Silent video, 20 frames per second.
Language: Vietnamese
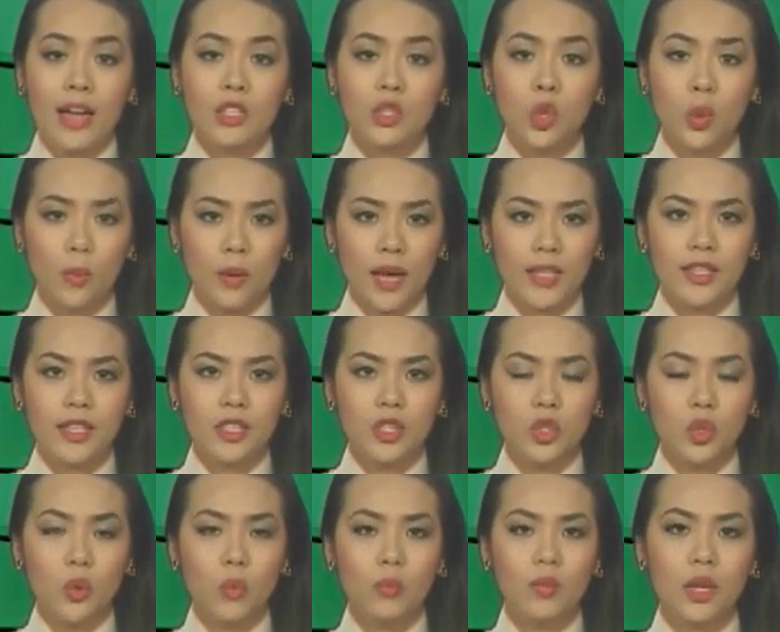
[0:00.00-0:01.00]
chục ngàn dân
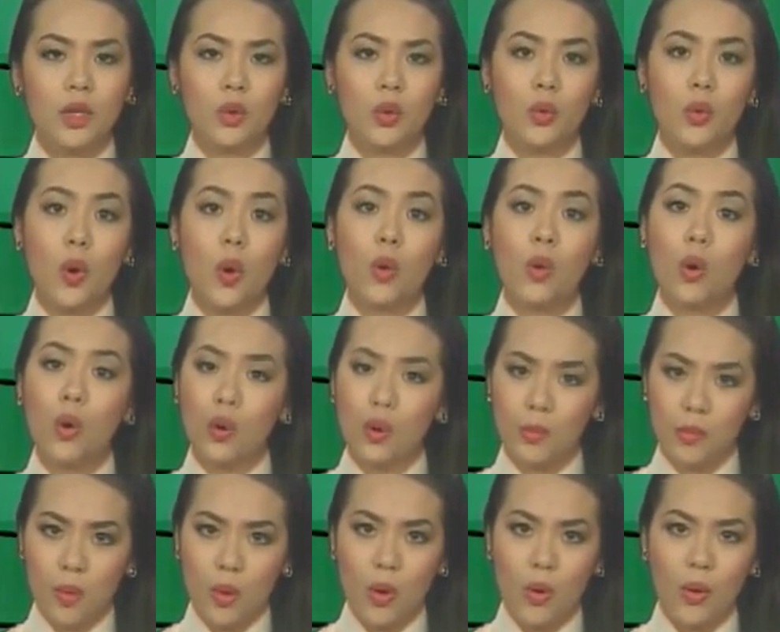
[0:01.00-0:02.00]
chúng tại thủ đô
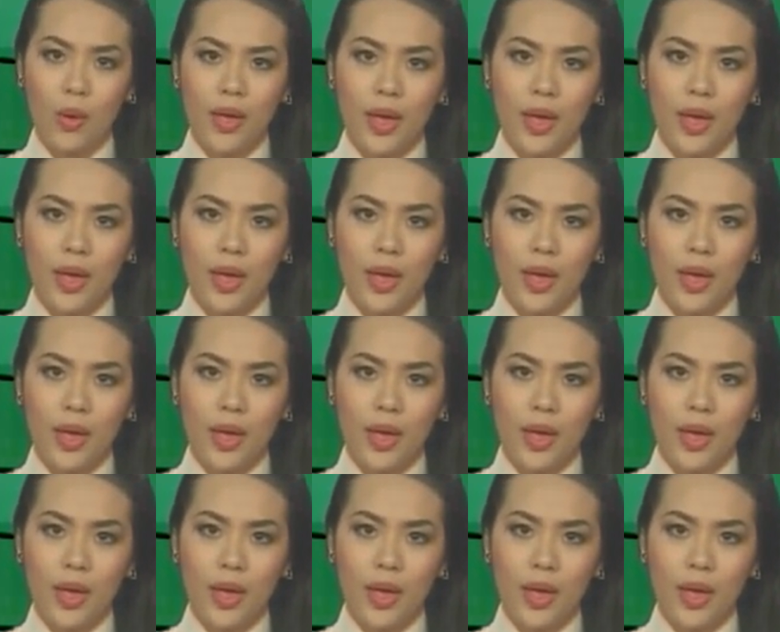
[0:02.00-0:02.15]
Colombo